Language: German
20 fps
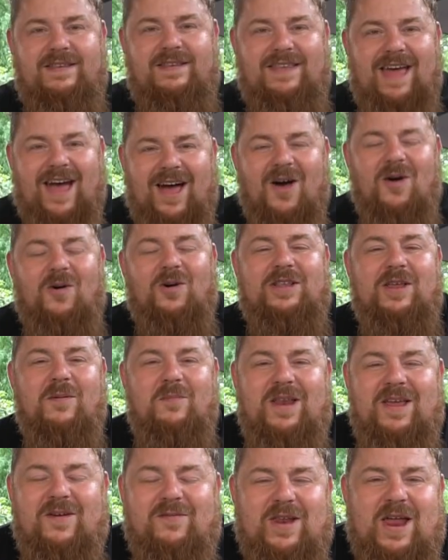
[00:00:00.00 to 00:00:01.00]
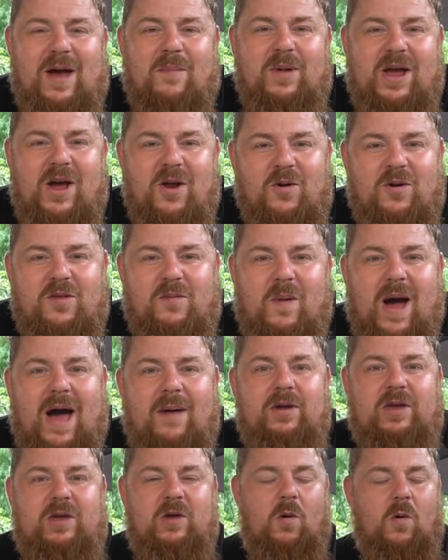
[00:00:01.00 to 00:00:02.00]
Tag auch, da bin ich wieder, Biganox
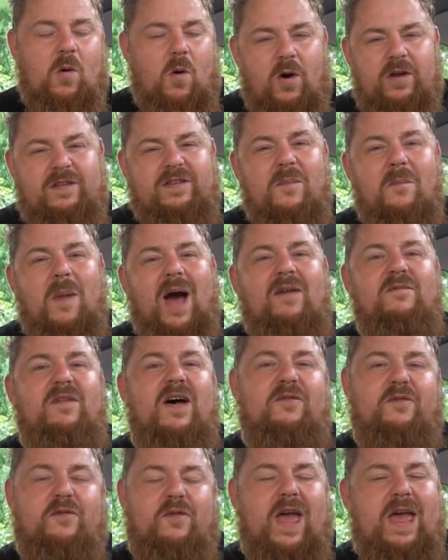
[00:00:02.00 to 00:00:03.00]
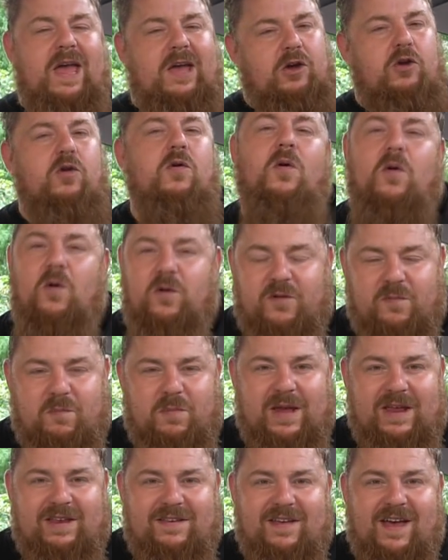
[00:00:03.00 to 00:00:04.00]
Barbecue. Heute machen wir Fake Gyros,
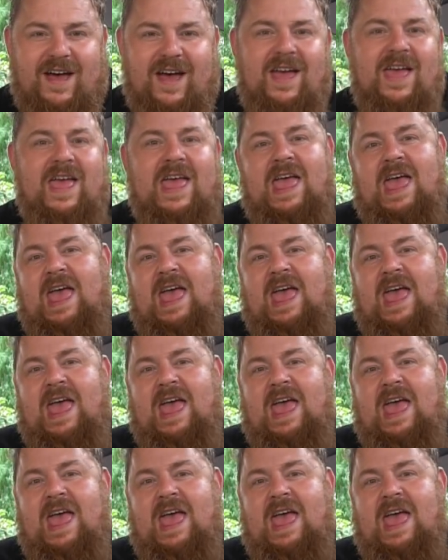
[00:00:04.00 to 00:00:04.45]
Peter.